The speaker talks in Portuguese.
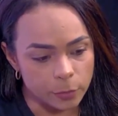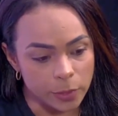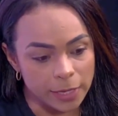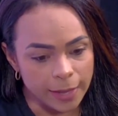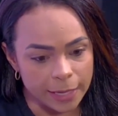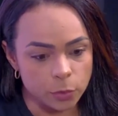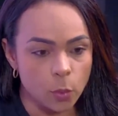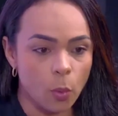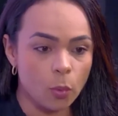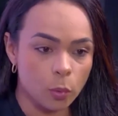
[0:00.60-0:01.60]
o inquérito
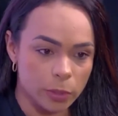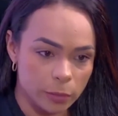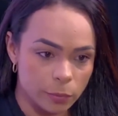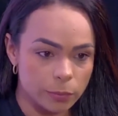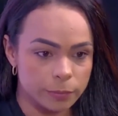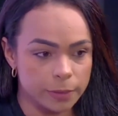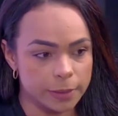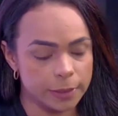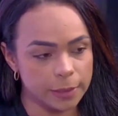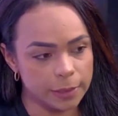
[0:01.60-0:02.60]
concluiu
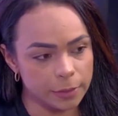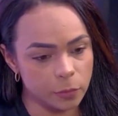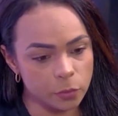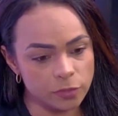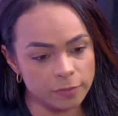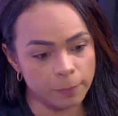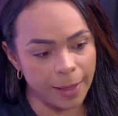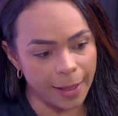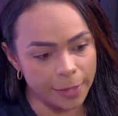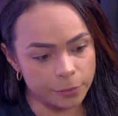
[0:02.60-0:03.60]
que o
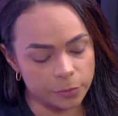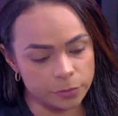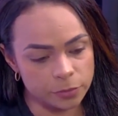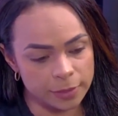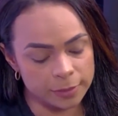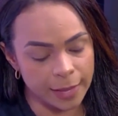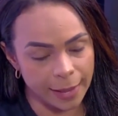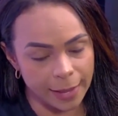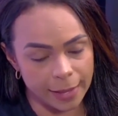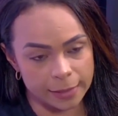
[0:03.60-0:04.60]
disparo
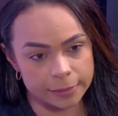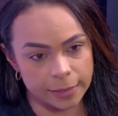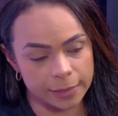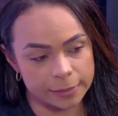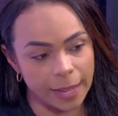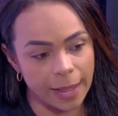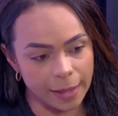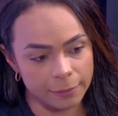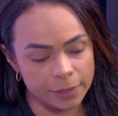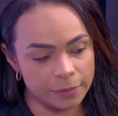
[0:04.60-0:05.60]
da, da, da
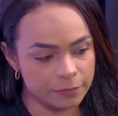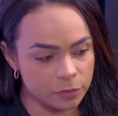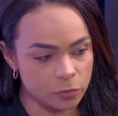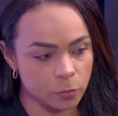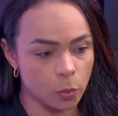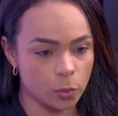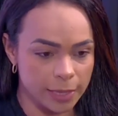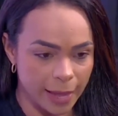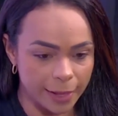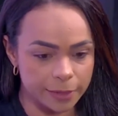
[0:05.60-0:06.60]
arma que vitimou
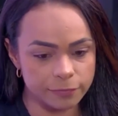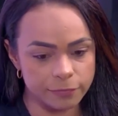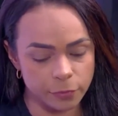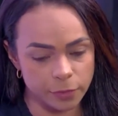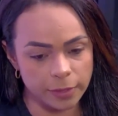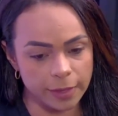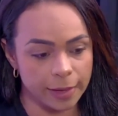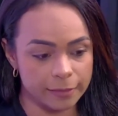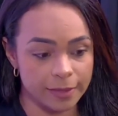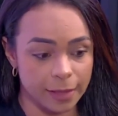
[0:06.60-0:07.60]
Yara foi
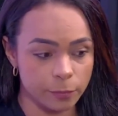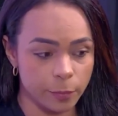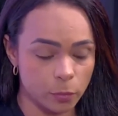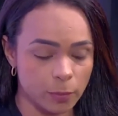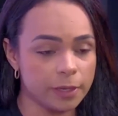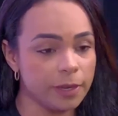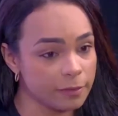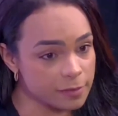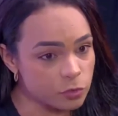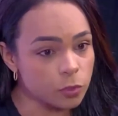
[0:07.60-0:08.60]
realizado por uma
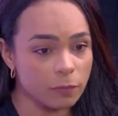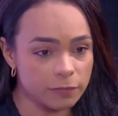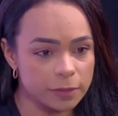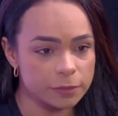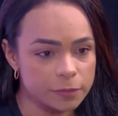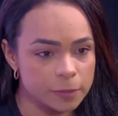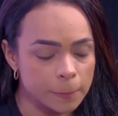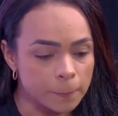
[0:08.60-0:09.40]
criança de 9 anos.